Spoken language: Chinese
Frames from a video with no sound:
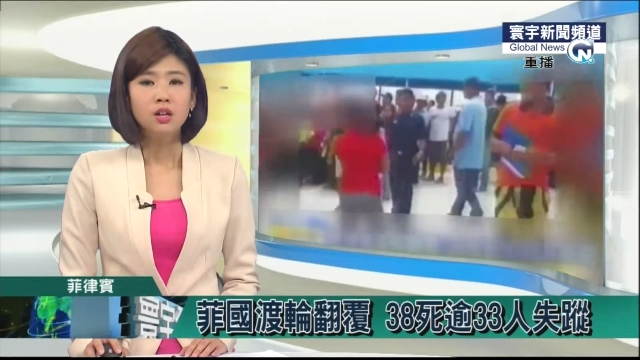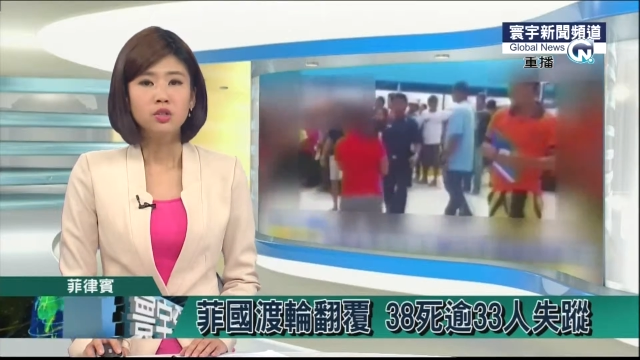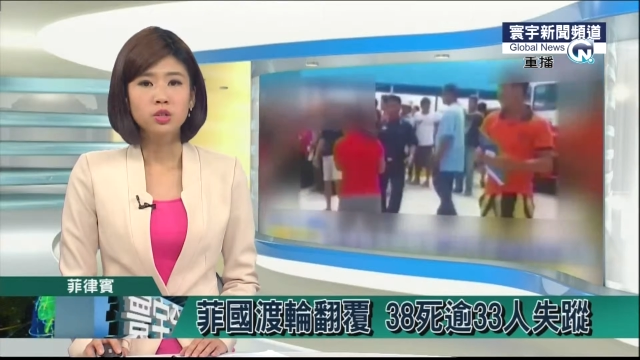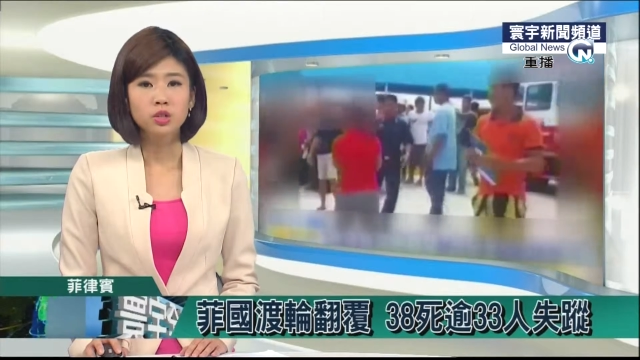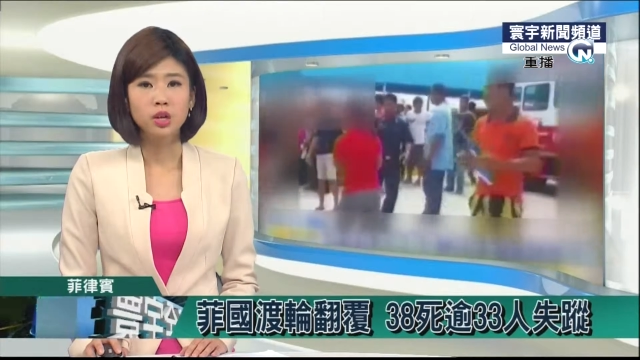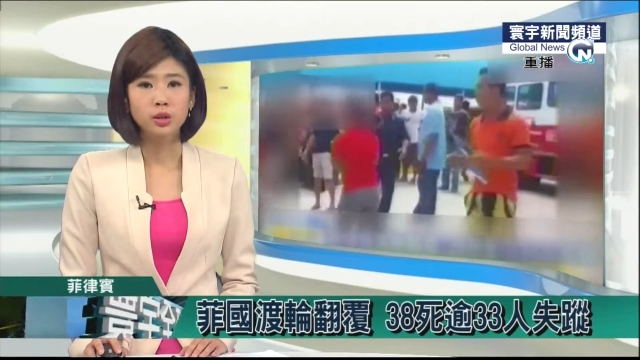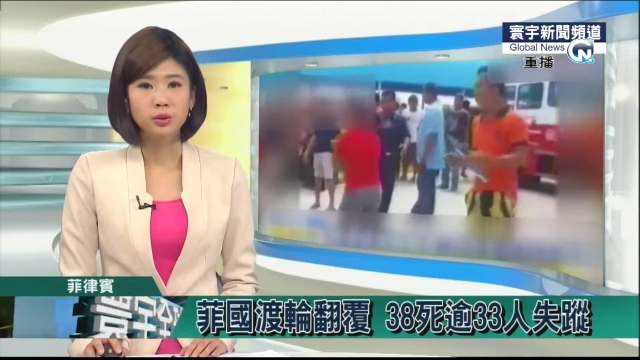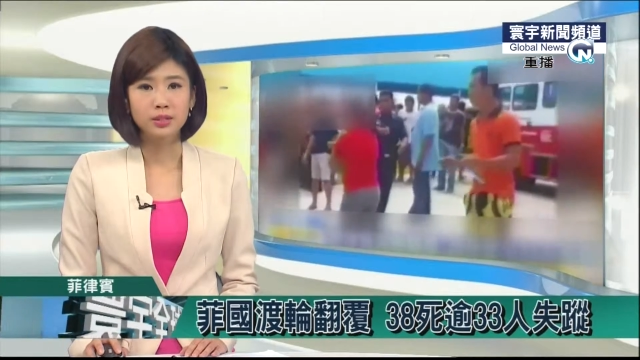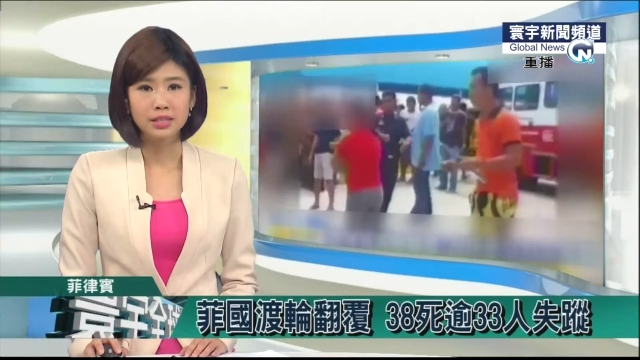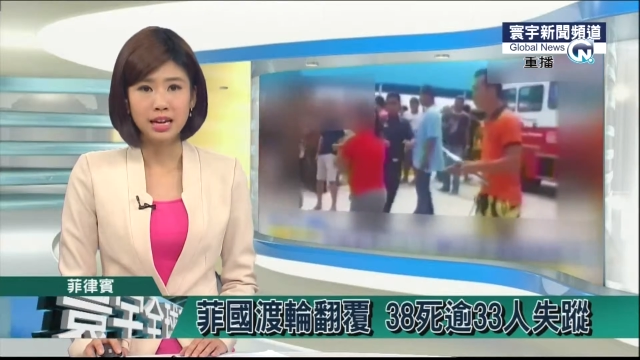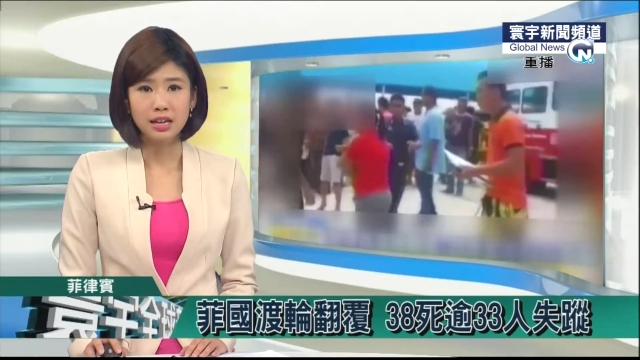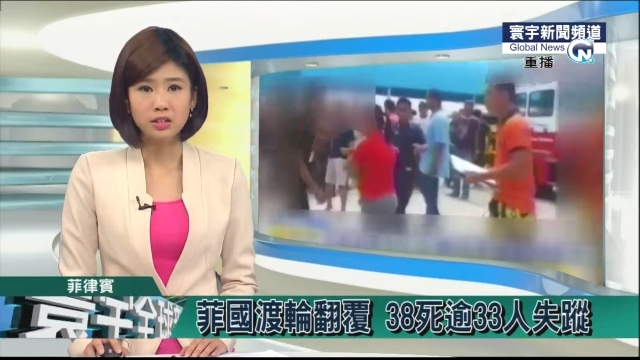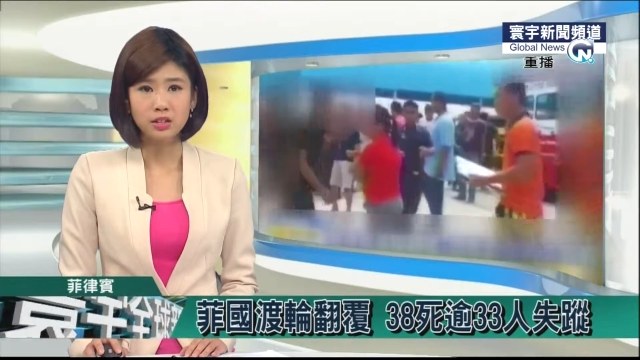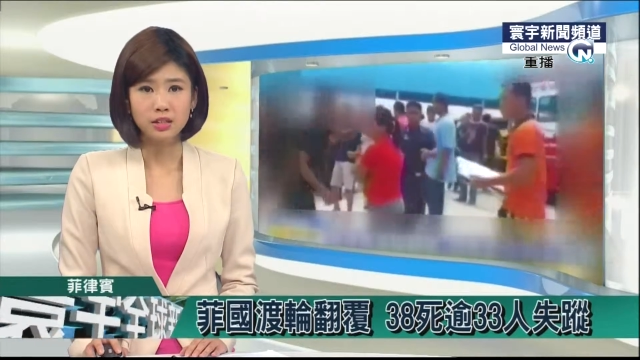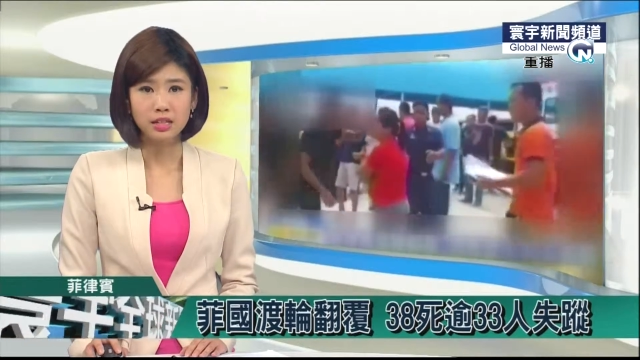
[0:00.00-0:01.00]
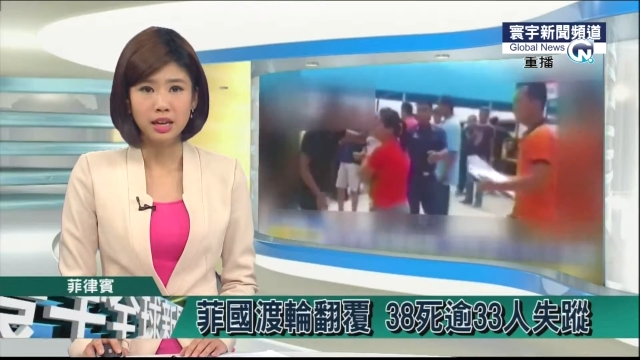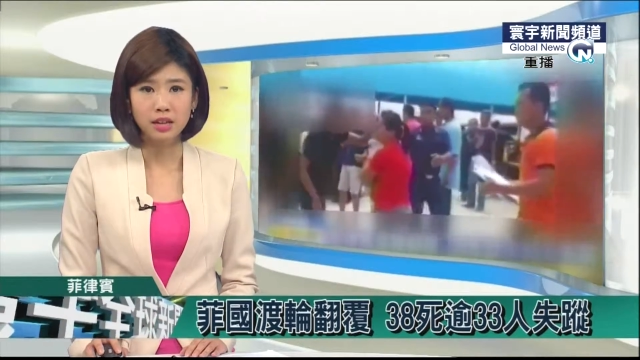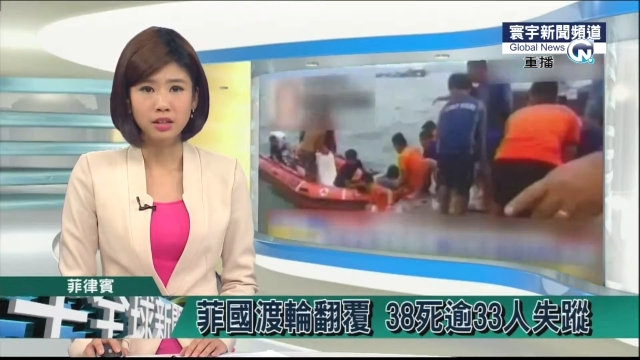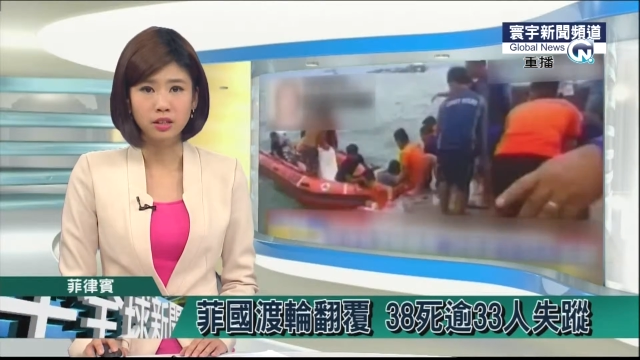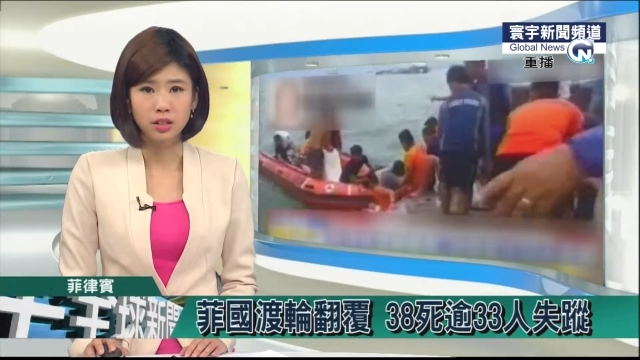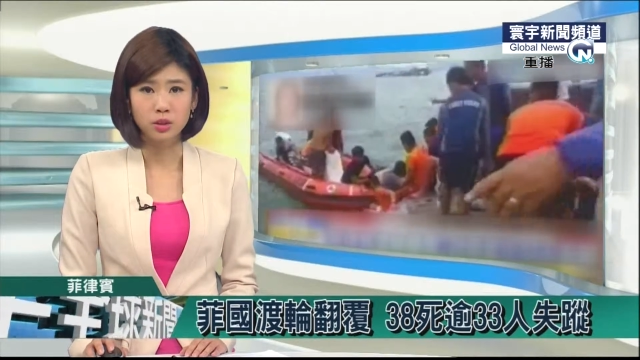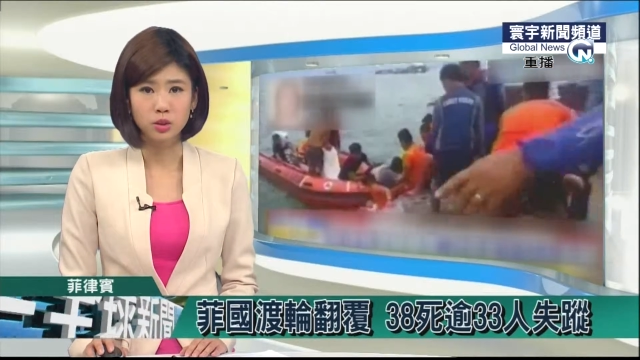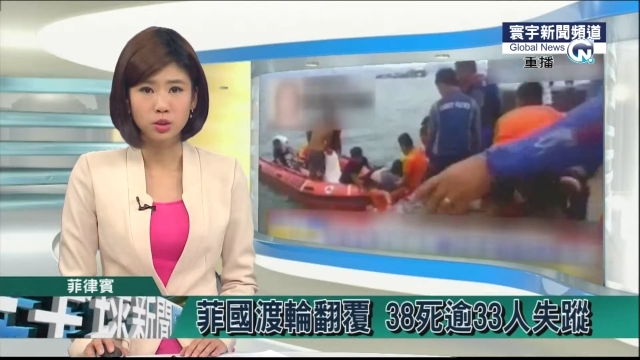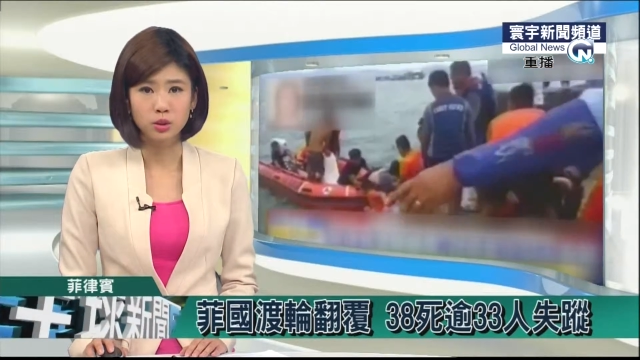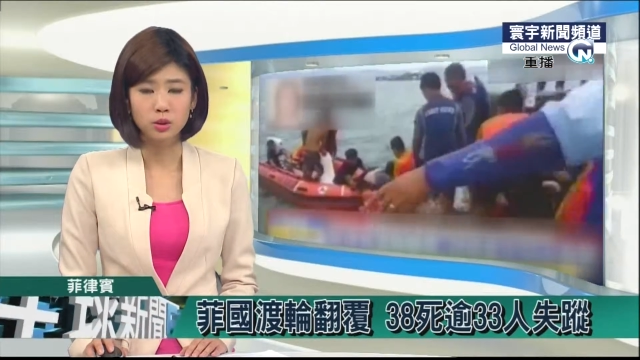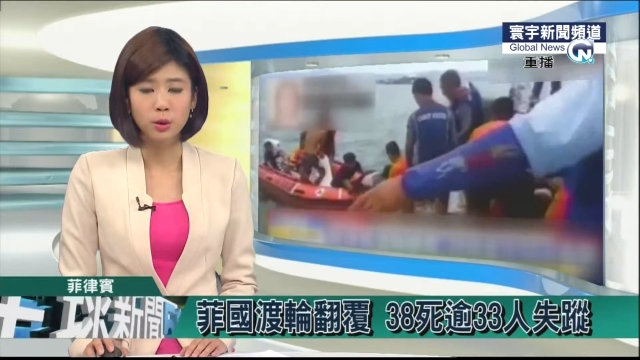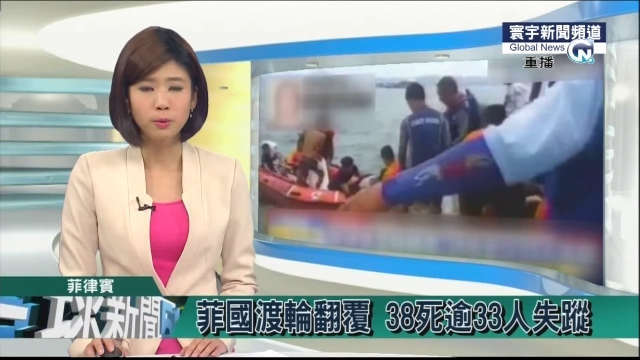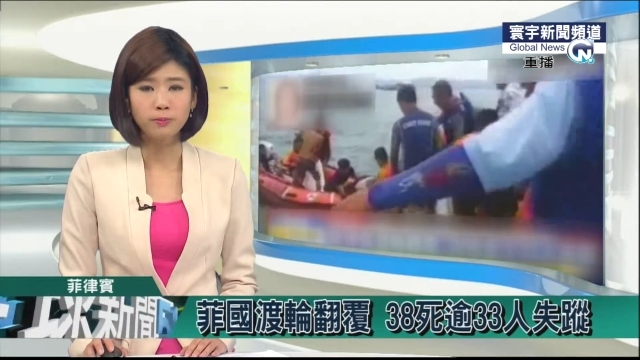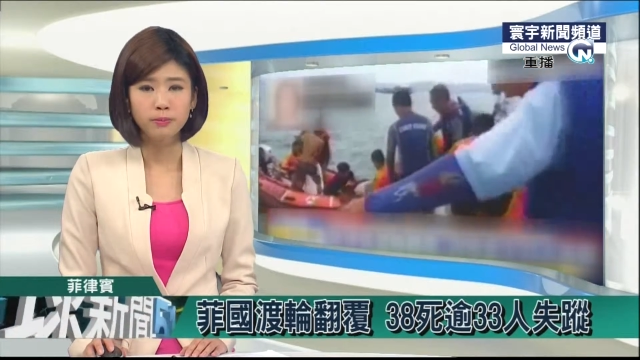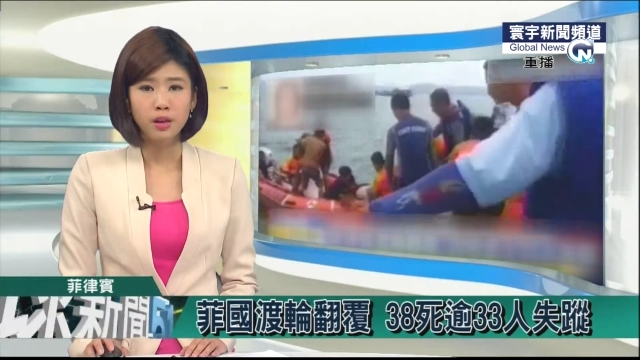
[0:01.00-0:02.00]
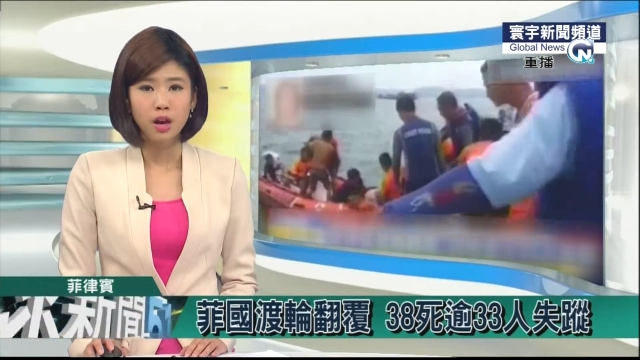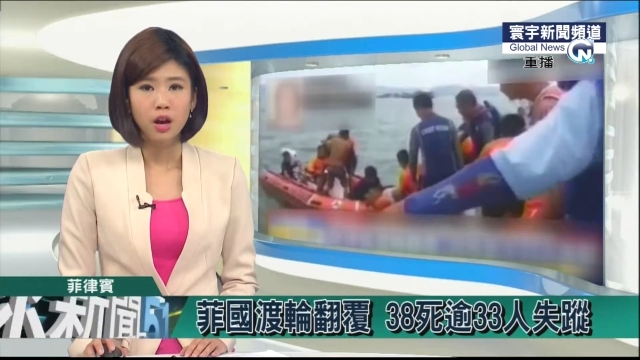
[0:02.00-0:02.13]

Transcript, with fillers: 至少有三十三个人失踪。